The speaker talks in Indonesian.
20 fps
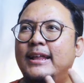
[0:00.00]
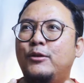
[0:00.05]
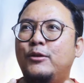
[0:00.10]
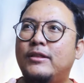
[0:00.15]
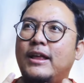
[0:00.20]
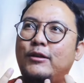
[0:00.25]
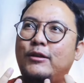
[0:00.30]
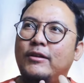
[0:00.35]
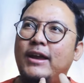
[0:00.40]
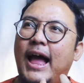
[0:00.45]
tuh
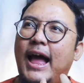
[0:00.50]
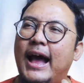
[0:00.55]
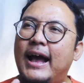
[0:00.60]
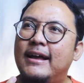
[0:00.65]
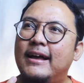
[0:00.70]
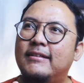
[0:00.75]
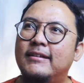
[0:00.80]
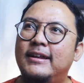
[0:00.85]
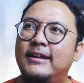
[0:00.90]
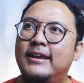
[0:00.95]
teksturnya
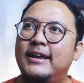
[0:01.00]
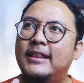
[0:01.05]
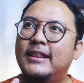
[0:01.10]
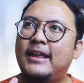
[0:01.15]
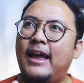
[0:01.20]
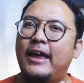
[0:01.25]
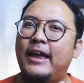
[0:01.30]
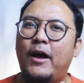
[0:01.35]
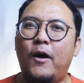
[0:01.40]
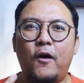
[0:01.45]
agak sedikit
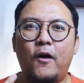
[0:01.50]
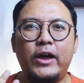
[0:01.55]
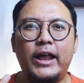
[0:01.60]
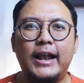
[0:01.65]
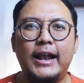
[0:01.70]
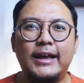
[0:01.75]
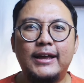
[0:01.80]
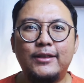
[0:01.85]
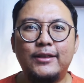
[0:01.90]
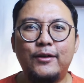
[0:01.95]
kayak
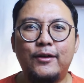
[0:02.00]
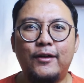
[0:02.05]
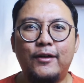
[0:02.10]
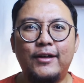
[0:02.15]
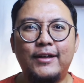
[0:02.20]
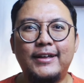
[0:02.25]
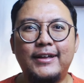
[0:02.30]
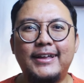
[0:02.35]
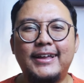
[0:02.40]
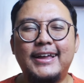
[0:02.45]
oil gitu loh.
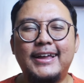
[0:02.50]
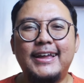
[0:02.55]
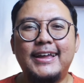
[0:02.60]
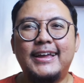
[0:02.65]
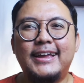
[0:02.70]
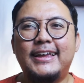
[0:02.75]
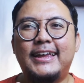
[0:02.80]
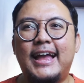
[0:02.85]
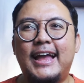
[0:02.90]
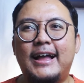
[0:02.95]

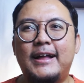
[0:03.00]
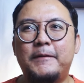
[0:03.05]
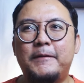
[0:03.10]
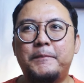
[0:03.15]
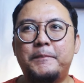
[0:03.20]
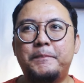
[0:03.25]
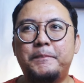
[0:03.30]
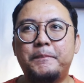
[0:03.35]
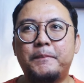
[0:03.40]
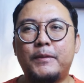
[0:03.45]

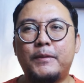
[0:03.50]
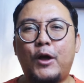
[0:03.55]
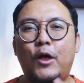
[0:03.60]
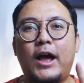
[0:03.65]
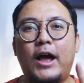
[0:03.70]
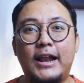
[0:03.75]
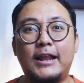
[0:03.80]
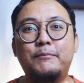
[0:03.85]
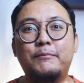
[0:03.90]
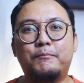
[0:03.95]
Yang kalau
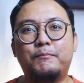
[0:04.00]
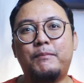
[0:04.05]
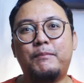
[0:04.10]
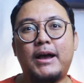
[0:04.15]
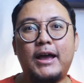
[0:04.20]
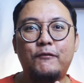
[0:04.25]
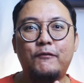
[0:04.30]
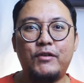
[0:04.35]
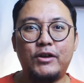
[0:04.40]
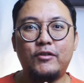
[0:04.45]
kalian
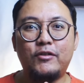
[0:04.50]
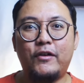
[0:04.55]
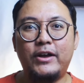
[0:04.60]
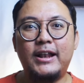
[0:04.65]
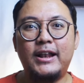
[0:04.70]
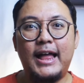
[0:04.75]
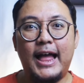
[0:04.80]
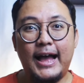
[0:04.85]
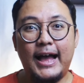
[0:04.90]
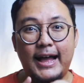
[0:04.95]
pakai face
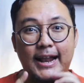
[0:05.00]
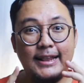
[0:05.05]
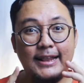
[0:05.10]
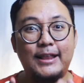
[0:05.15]
oil, kalian